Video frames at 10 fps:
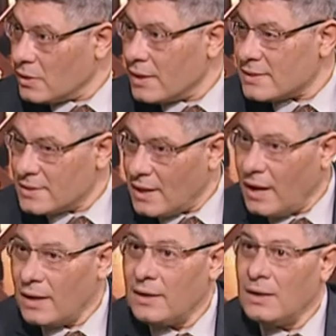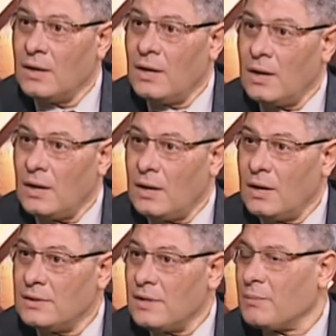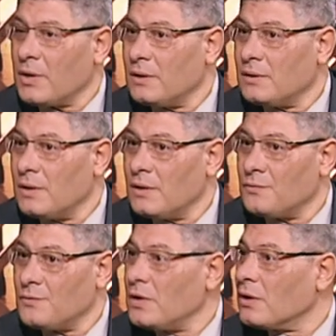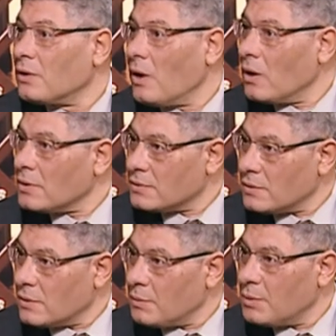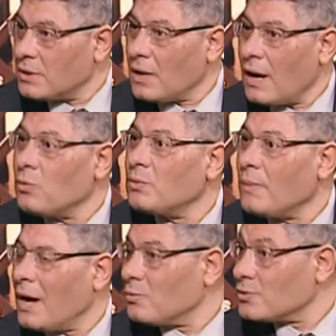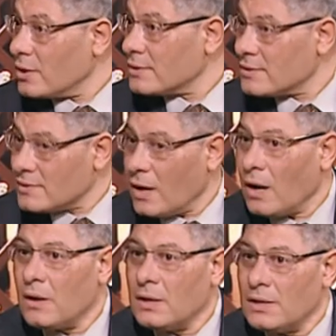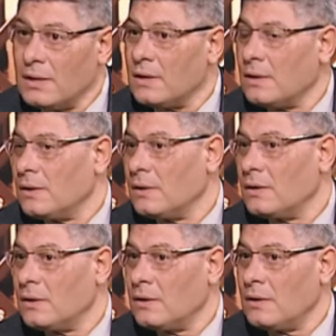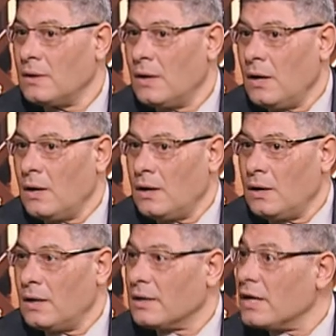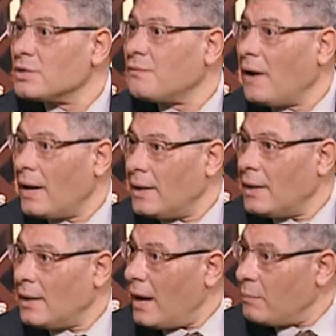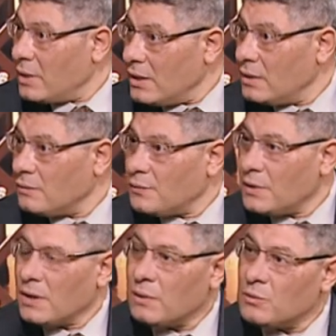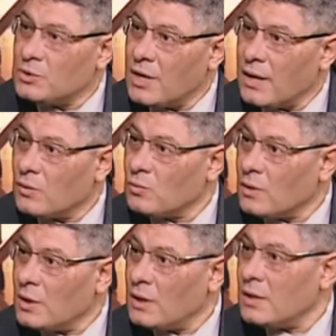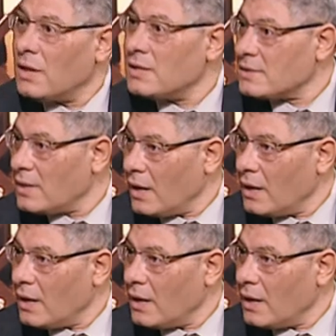السياحي يمكن في إجراءات بالتعاون مع وزارة الصحة للكشف على العاملين في المنشآت والسياحة